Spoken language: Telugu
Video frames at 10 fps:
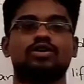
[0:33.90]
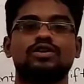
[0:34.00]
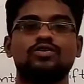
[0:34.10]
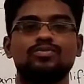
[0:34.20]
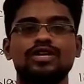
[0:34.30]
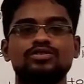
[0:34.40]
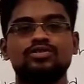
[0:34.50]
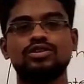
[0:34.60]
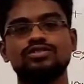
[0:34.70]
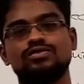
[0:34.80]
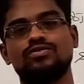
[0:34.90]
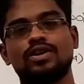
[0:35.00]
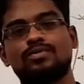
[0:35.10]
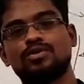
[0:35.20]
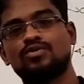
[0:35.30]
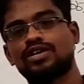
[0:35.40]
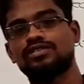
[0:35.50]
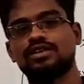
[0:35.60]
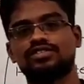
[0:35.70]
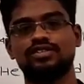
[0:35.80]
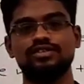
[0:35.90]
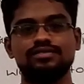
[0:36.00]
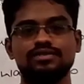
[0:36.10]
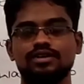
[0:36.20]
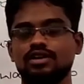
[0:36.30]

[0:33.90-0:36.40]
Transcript: ఓకే గుడ్ మార్నింగ్ స్టూడెంట్స్ వెల్కమ్ టు వెంకట సాయి స్టడీస్